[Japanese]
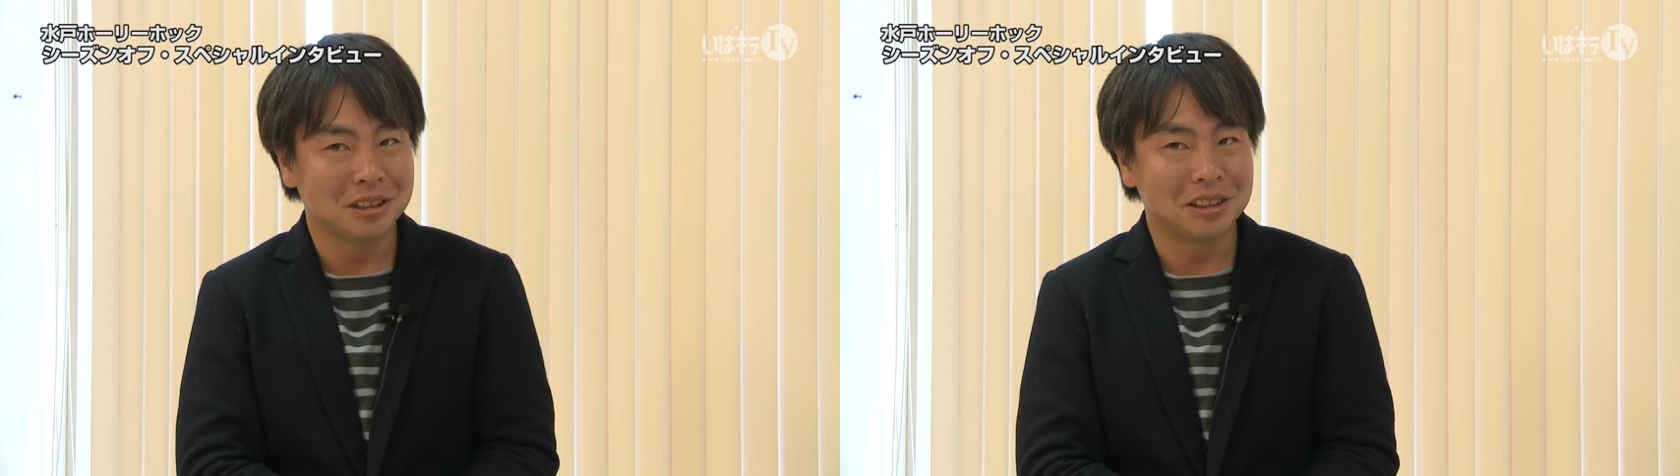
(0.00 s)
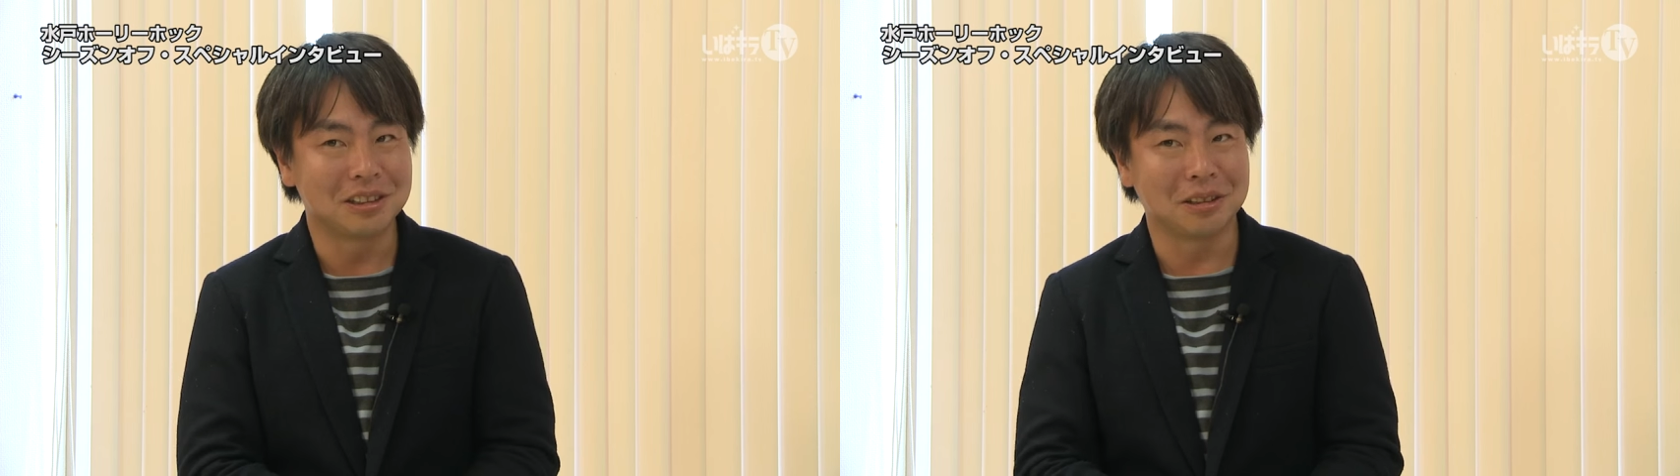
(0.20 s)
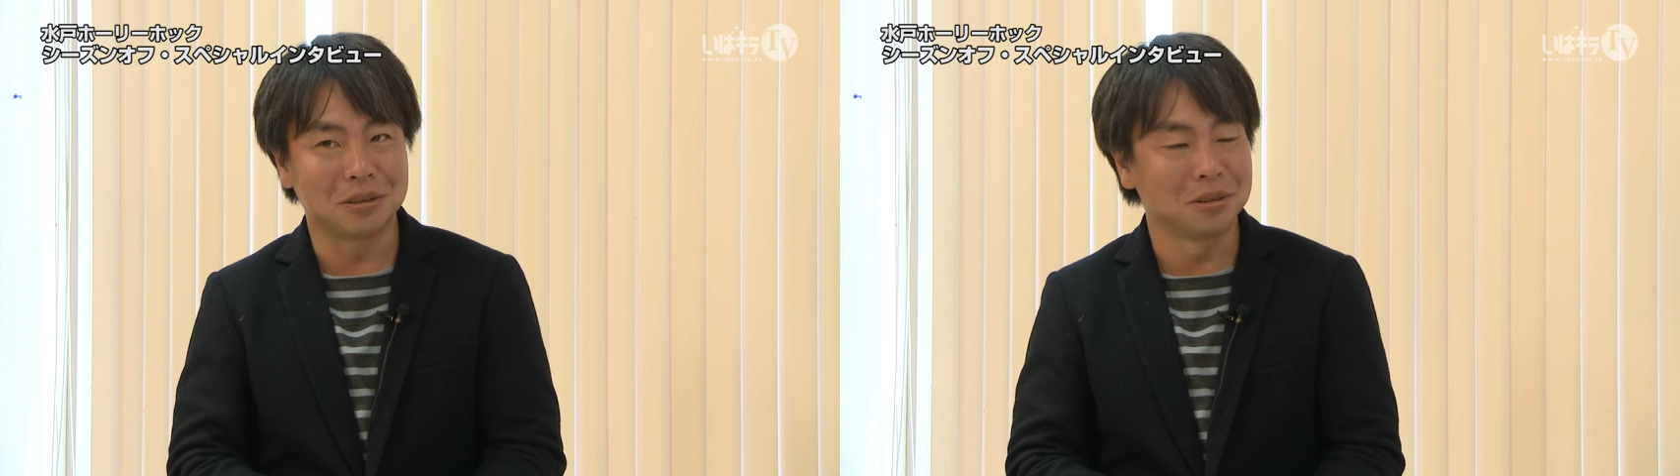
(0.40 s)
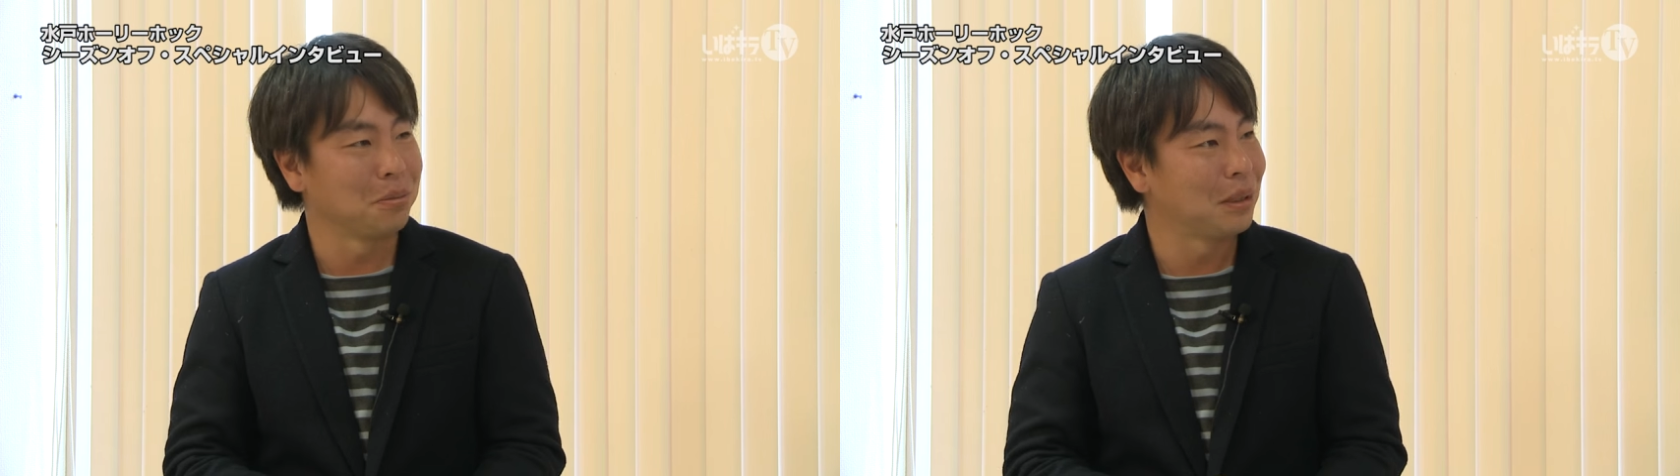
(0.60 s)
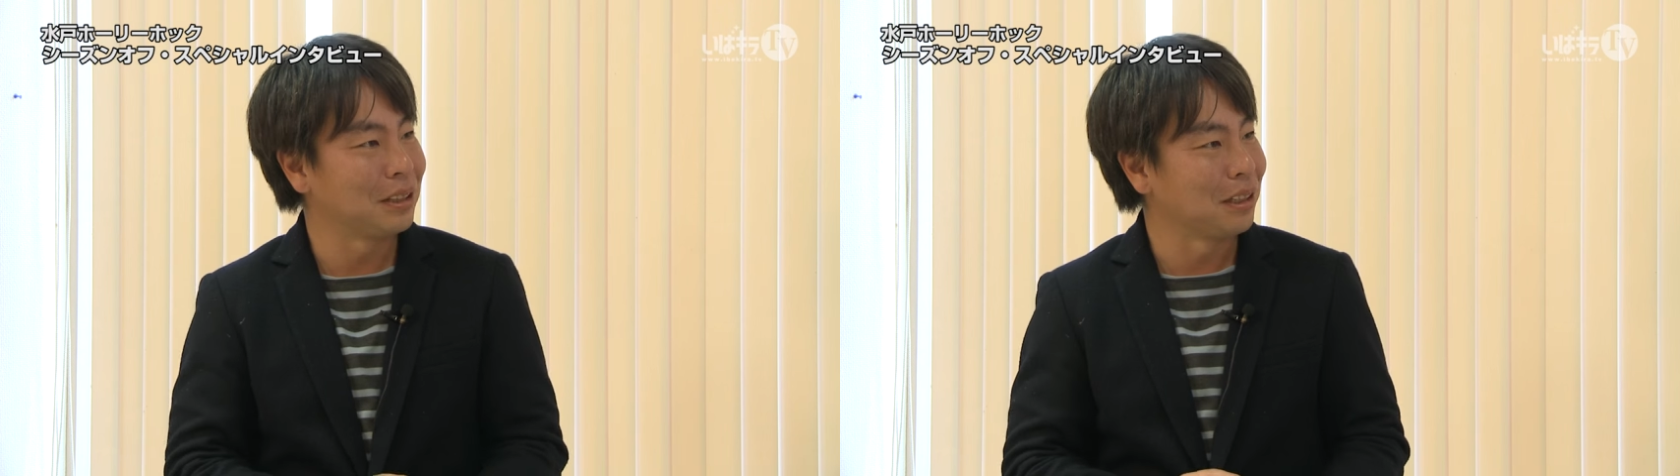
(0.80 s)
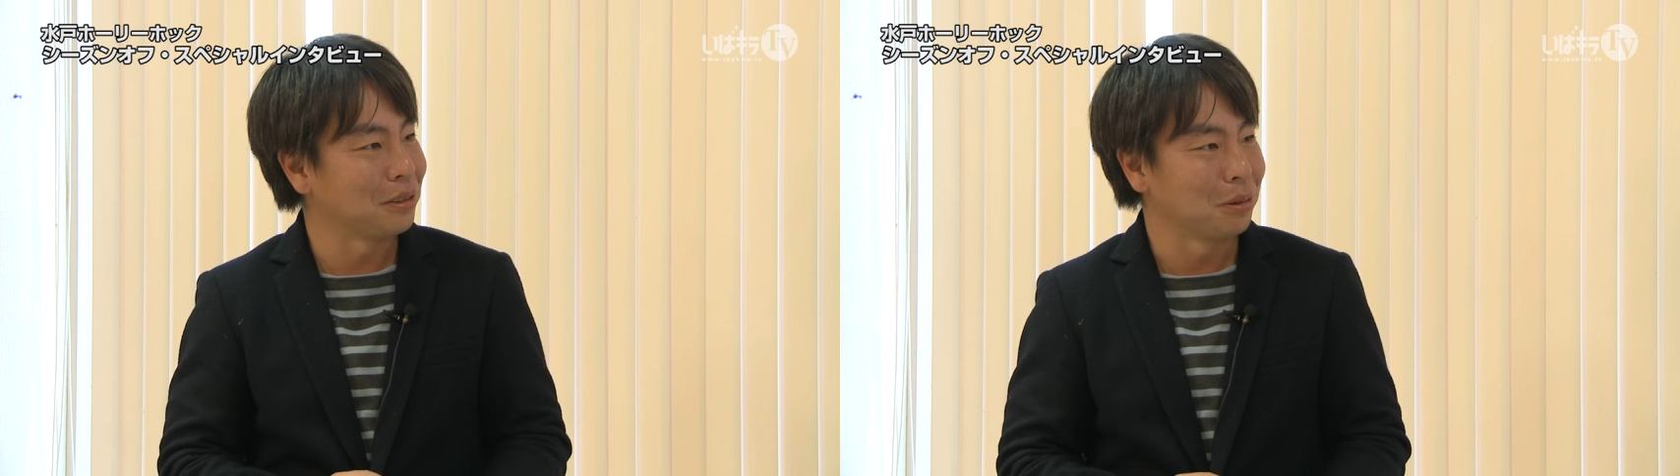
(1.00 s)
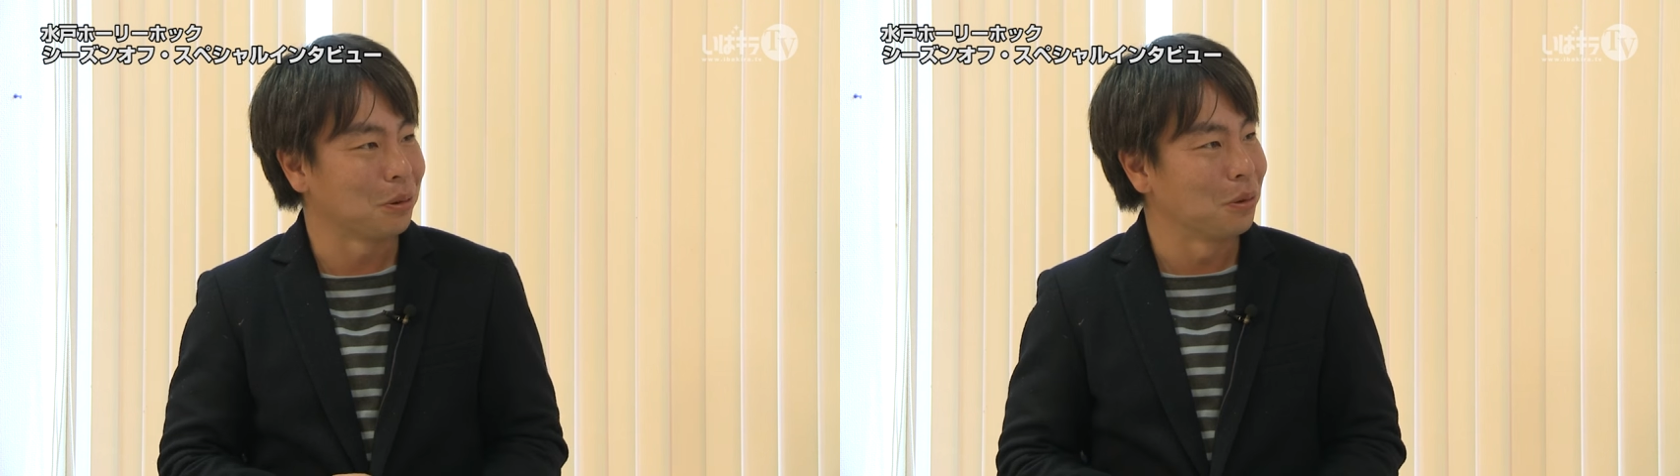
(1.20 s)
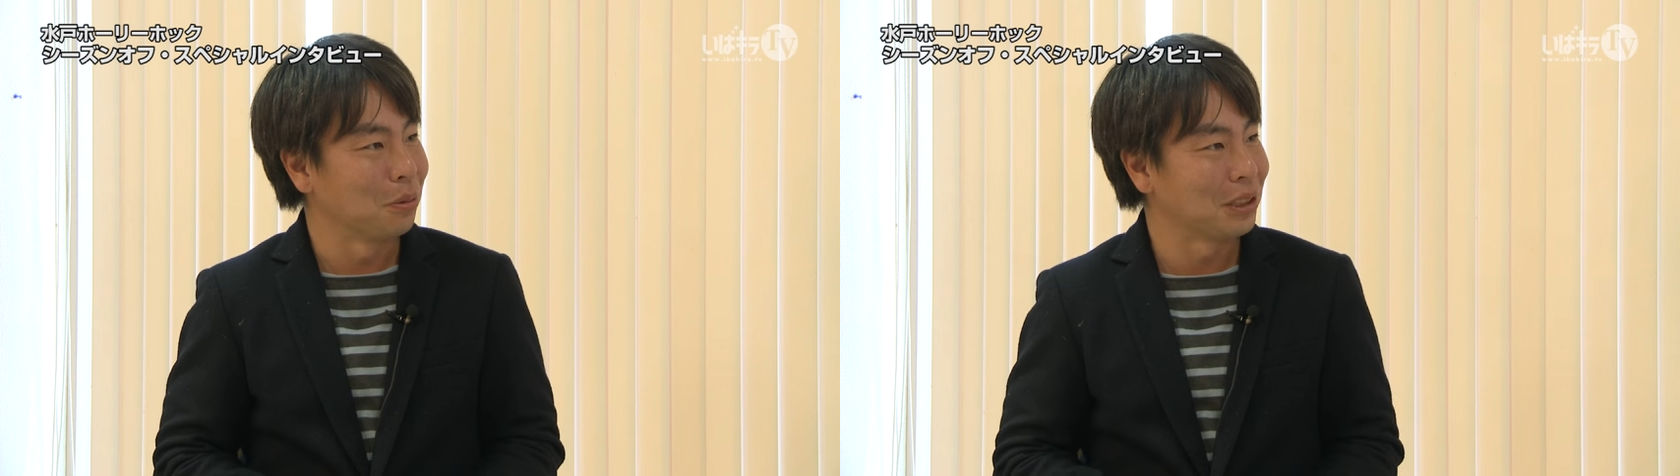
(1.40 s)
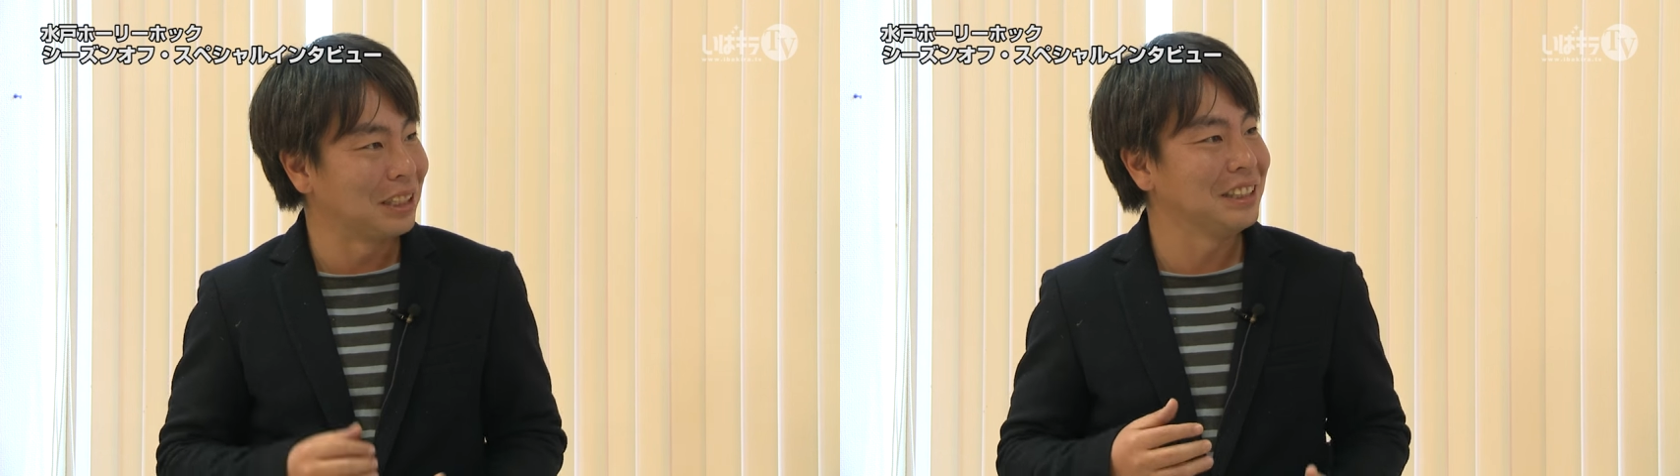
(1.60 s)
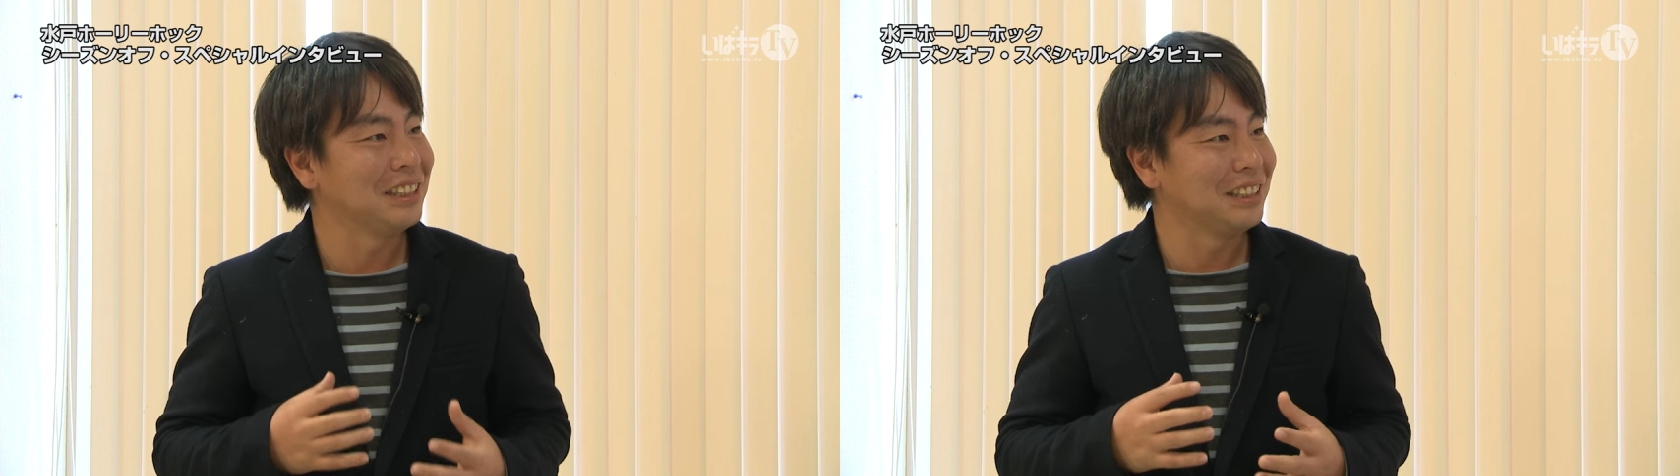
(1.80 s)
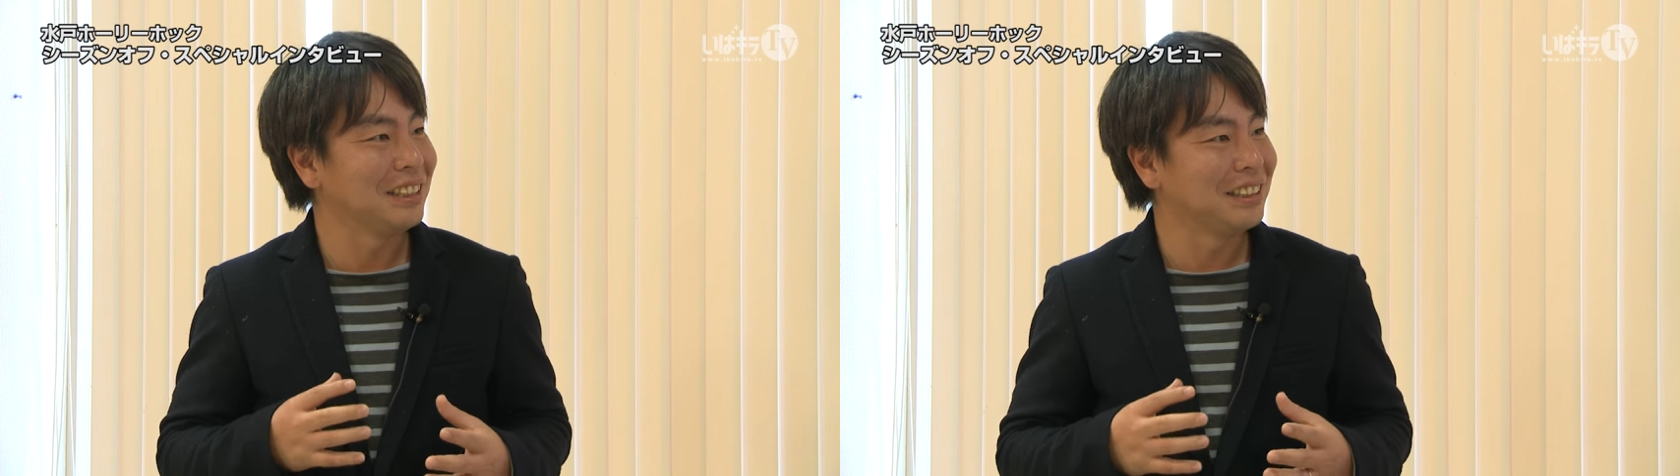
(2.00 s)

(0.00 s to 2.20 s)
新里君のメンタルのところも気に